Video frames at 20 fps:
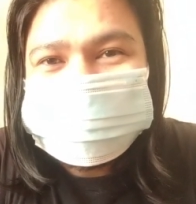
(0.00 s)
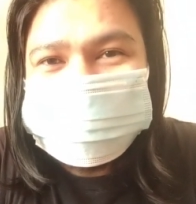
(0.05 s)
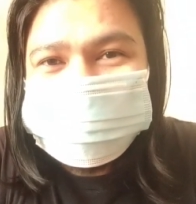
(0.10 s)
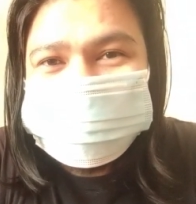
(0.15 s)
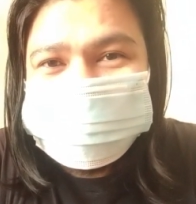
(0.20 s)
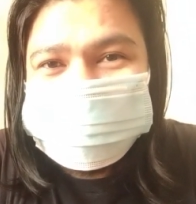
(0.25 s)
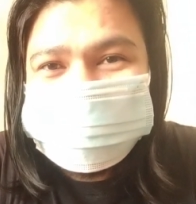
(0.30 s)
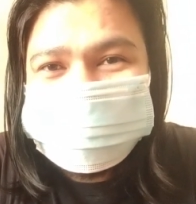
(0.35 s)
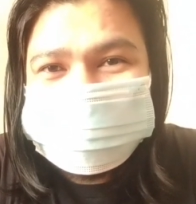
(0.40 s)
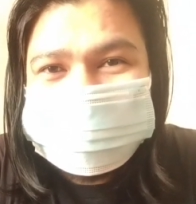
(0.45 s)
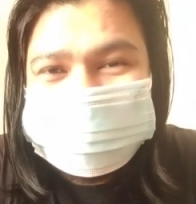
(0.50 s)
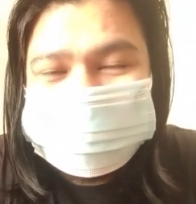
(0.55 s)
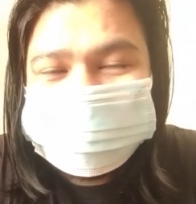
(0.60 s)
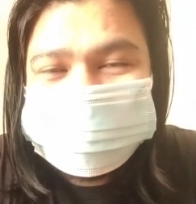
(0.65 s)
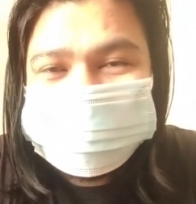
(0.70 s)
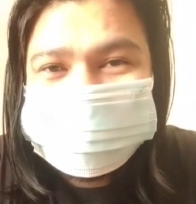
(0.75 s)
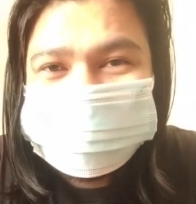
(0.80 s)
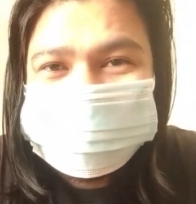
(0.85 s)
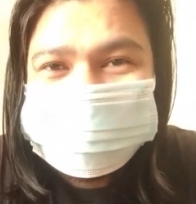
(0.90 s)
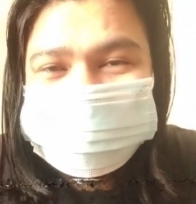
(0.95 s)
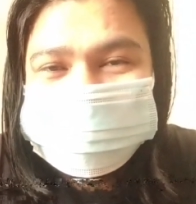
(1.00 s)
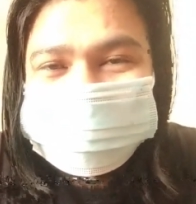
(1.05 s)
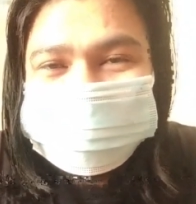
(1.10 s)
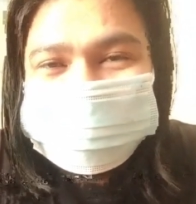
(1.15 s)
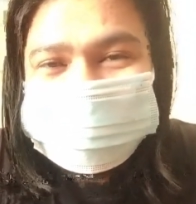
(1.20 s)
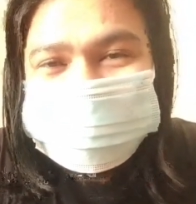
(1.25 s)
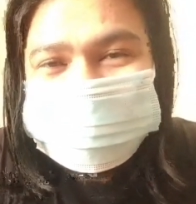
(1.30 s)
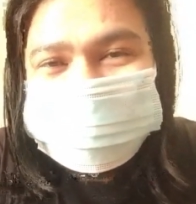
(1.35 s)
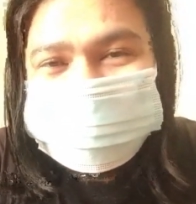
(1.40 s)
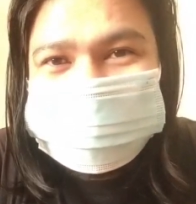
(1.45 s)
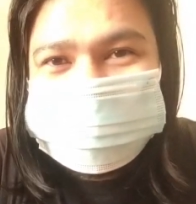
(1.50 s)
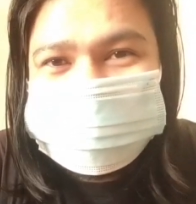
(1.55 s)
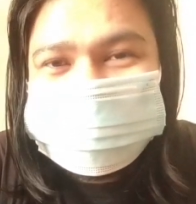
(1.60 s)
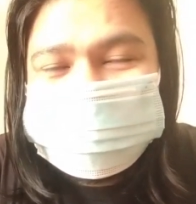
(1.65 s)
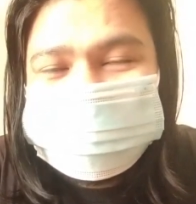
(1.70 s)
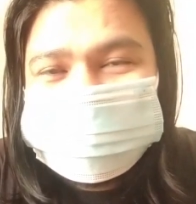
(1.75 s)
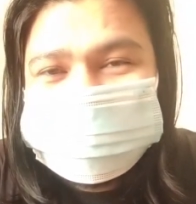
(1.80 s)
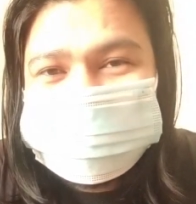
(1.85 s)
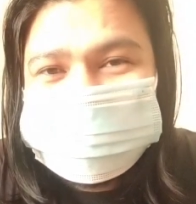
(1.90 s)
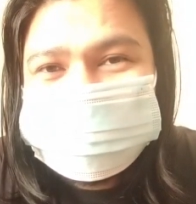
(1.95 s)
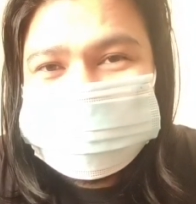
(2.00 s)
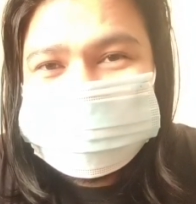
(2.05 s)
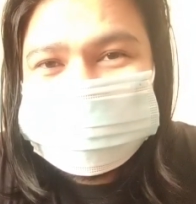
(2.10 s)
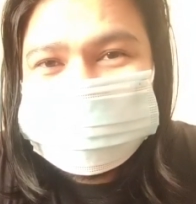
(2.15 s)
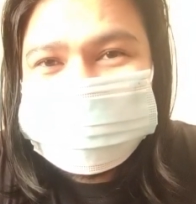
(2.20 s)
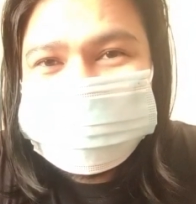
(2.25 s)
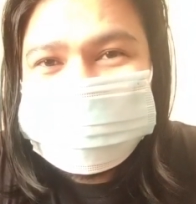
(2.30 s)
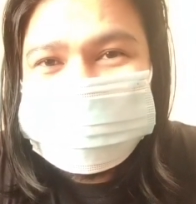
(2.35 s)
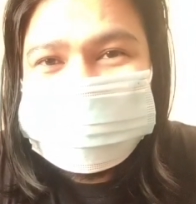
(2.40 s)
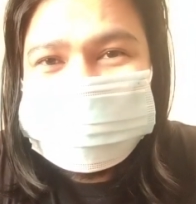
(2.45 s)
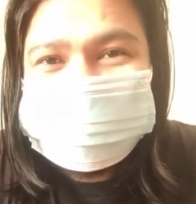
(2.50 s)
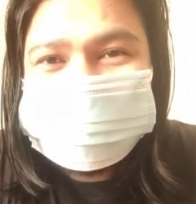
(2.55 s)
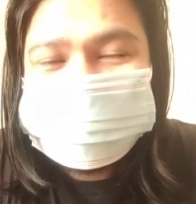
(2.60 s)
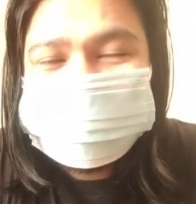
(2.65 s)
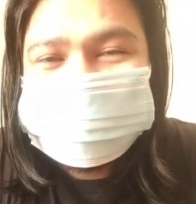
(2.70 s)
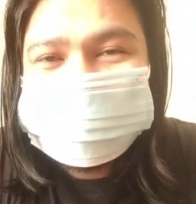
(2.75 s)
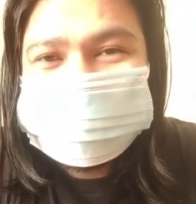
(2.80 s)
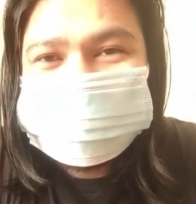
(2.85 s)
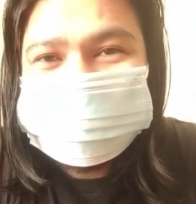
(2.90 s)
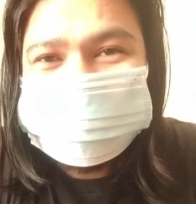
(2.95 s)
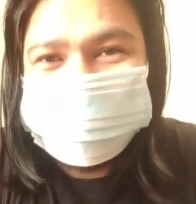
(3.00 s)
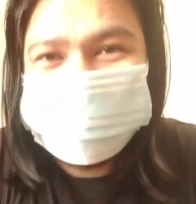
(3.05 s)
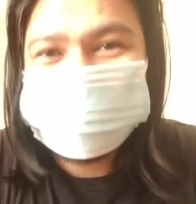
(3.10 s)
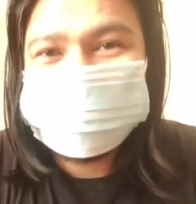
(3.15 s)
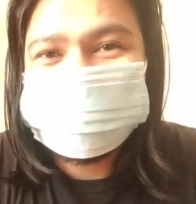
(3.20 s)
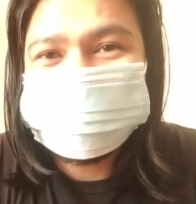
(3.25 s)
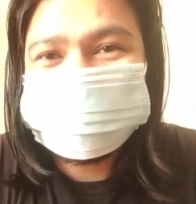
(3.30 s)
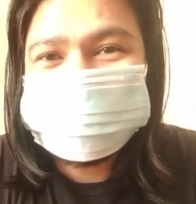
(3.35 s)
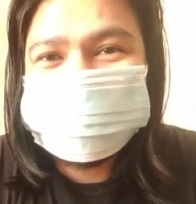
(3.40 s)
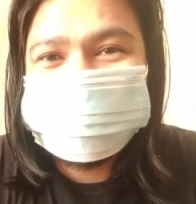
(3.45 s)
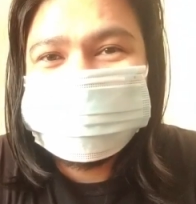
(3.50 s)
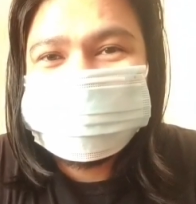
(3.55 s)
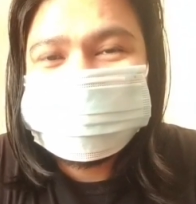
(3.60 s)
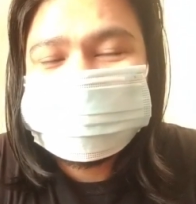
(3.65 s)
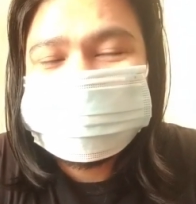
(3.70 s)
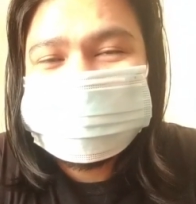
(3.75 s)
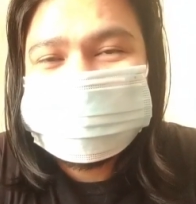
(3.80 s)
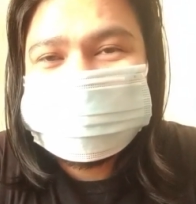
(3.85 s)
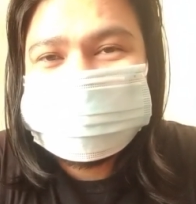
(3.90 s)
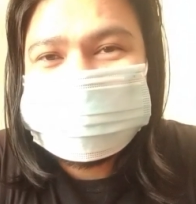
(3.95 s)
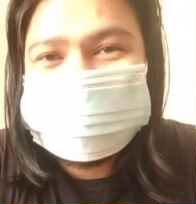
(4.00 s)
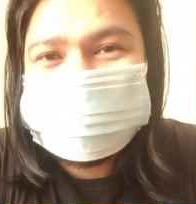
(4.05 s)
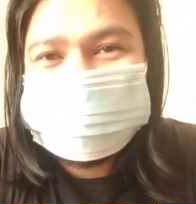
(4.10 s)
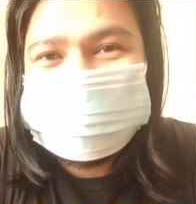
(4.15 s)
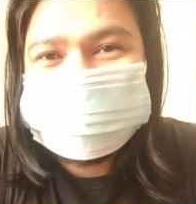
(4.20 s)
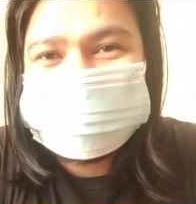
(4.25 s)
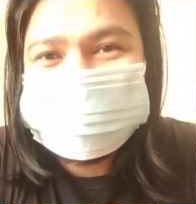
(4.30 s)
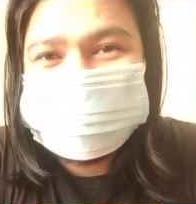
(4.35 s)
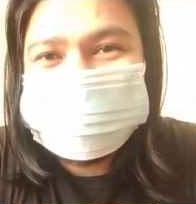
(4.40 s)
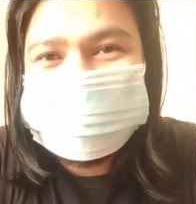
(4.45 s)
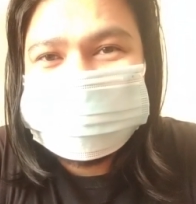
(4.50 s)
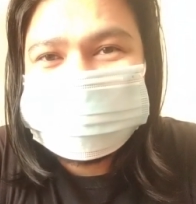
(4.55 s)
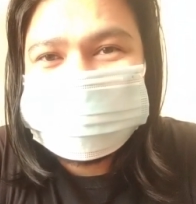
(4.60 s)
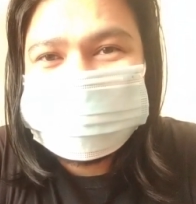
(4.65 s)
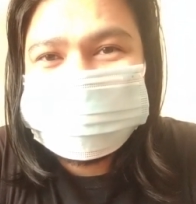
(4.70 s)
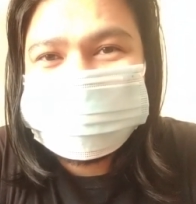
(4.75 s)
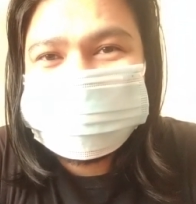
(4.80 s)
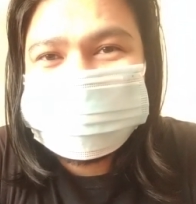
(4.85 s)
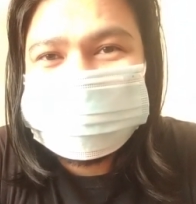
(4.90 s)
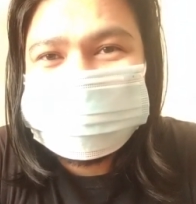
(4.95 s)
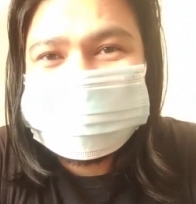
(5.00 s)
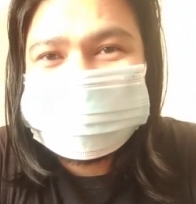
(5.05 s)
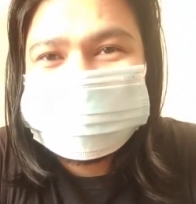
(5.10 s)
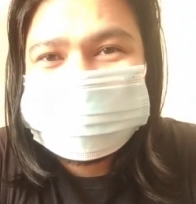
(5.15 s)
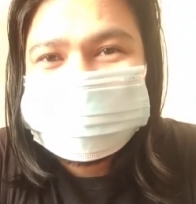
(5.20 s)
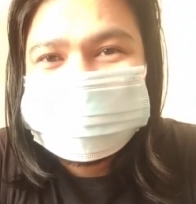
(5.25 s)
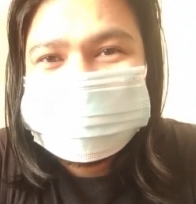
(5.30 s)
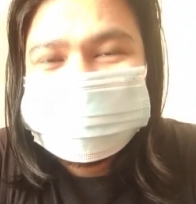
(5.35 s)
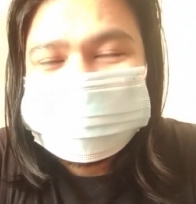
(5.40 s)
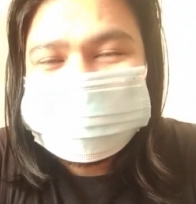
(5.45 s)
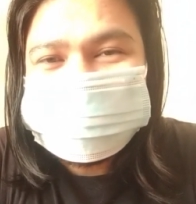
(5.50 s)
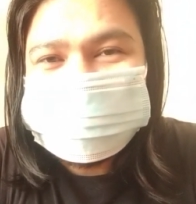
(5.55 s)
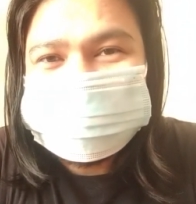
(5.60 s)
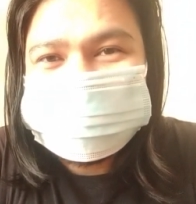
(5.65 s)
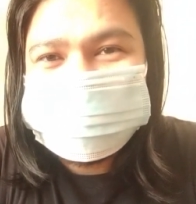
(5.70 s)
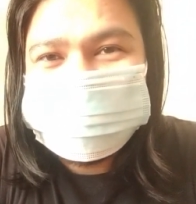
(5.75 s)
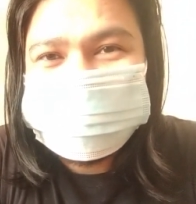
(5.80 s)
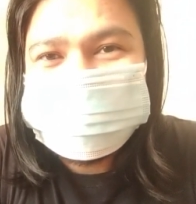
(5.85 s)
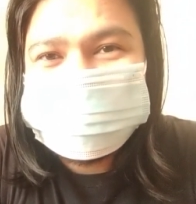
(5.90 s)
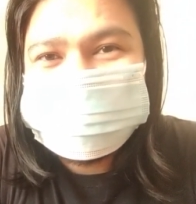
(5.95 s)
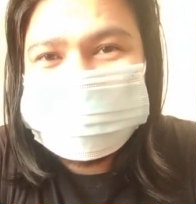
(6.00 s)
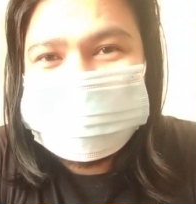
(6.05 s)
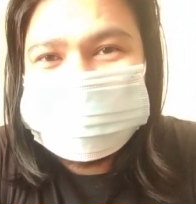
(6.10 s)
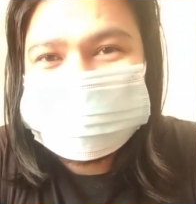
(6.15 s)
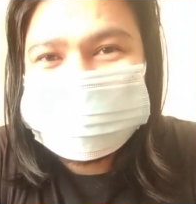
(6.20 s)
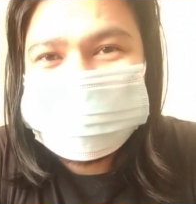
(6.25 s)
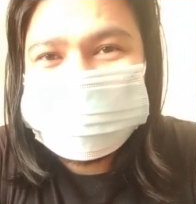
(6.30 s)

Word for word: basic siya uh, regarding ito sa crossover na ginagamit natin sa sound system.